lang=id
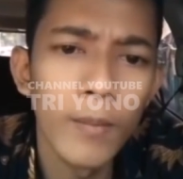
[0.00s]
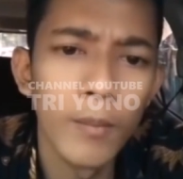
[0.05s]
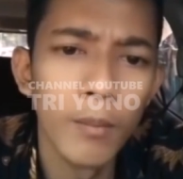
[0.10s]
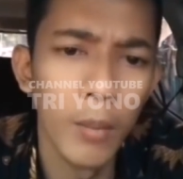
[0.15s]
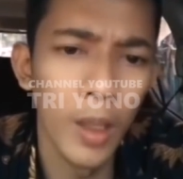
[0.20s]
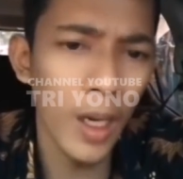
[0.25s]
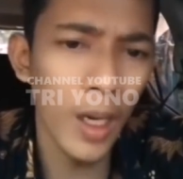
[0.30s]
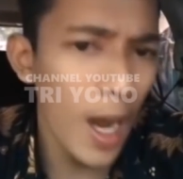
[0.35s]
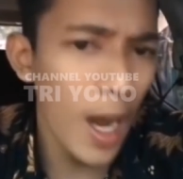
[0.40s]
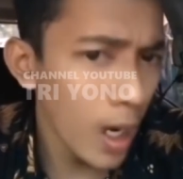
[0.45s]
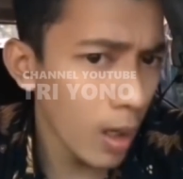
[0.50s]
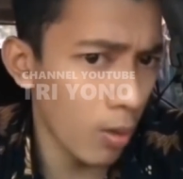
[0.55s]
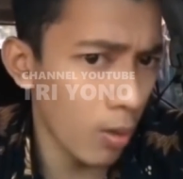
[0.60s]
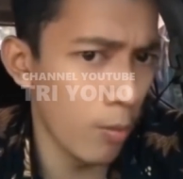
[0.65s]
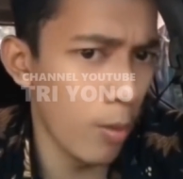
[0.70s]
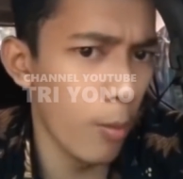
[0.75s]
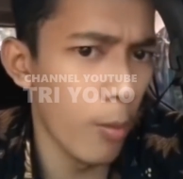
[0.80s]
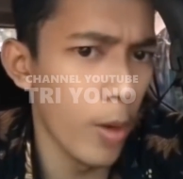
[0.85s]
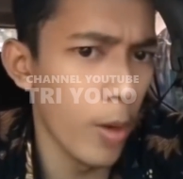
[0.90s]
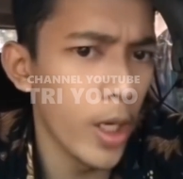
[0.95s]
berhak gue
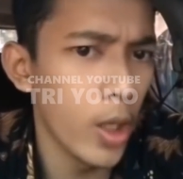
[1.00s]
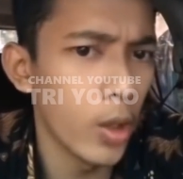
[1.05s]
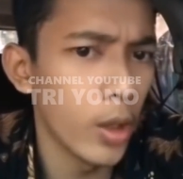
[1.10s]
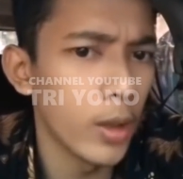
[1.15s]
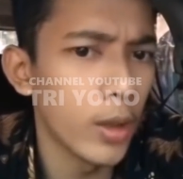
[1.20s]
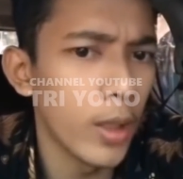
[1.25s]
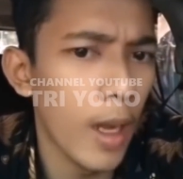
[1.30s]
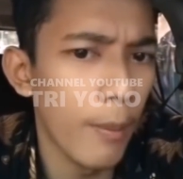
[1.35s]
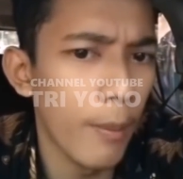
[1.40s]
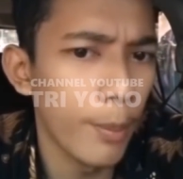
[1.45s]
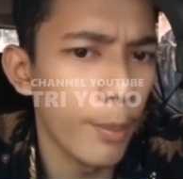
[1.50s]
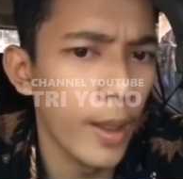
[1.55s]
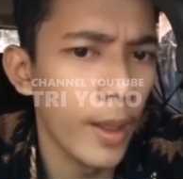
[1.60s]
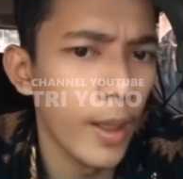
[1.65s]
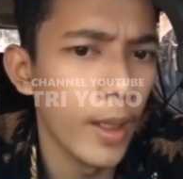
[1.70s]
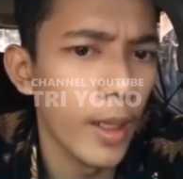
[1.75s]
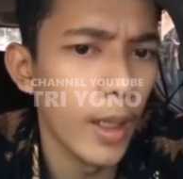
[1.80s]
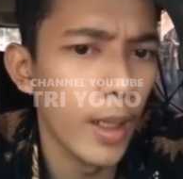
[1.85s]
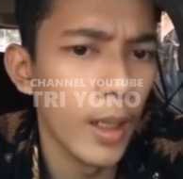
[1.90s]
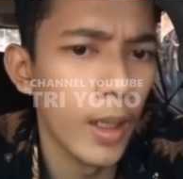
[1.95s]
mau boykot siapa
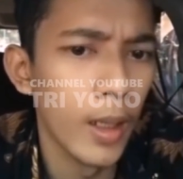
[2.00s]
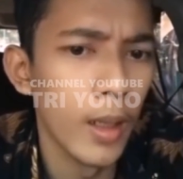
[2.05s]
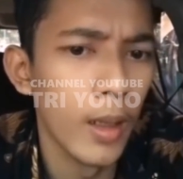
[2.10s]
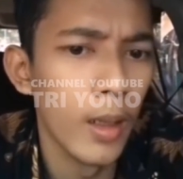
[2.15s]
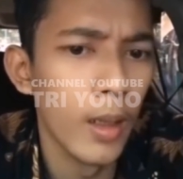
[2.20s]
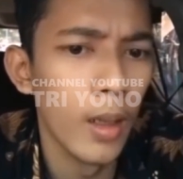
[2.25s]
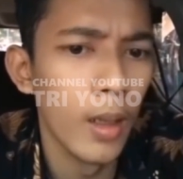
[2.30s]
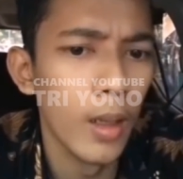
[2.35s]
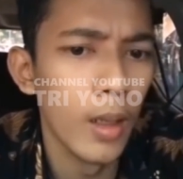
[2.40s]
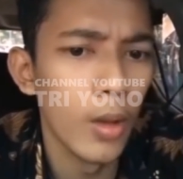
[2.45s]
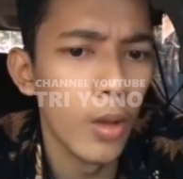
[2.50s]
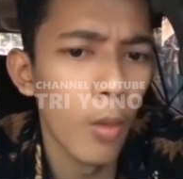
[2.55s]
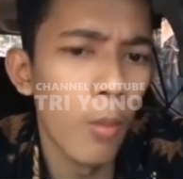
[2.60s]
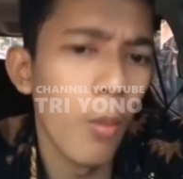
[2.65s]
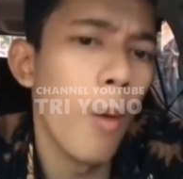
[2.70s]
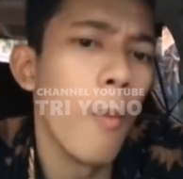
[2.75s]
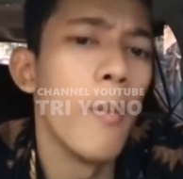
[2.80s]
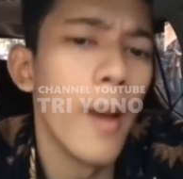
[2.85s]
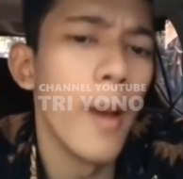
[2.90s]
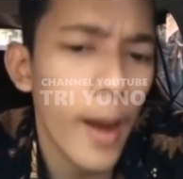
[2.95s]
gue
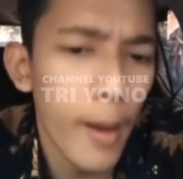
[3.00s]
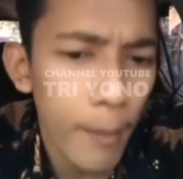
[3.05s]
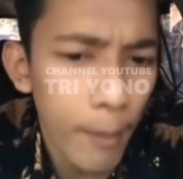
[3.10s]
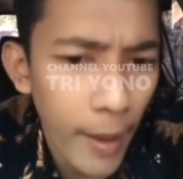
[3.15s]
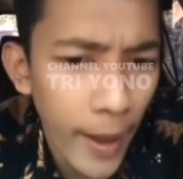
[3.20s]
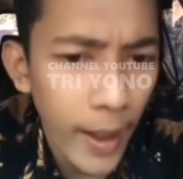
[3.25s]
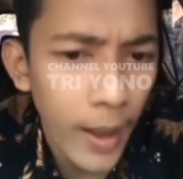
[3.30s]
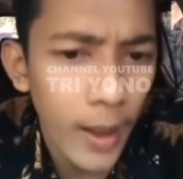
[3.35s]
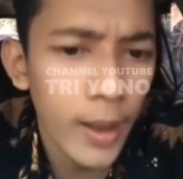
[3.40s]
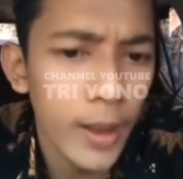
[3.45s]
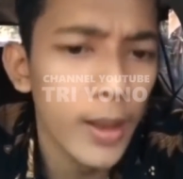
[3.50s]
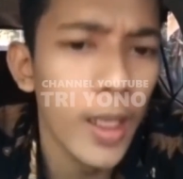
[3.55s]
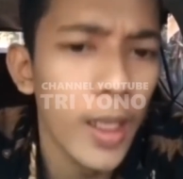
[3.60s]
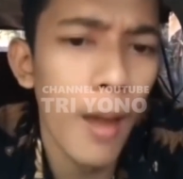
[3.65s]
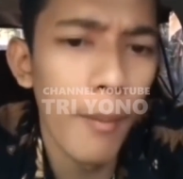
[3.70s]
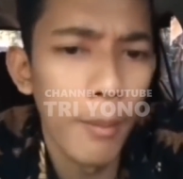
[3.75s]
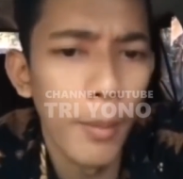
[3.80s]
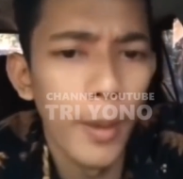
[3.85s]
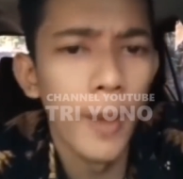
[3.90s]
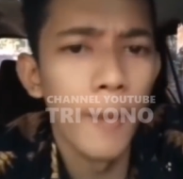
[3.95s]
mau black black
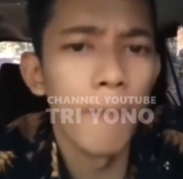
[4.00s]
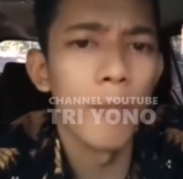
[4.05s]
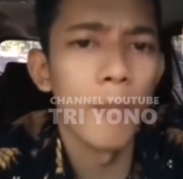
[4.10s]
siapa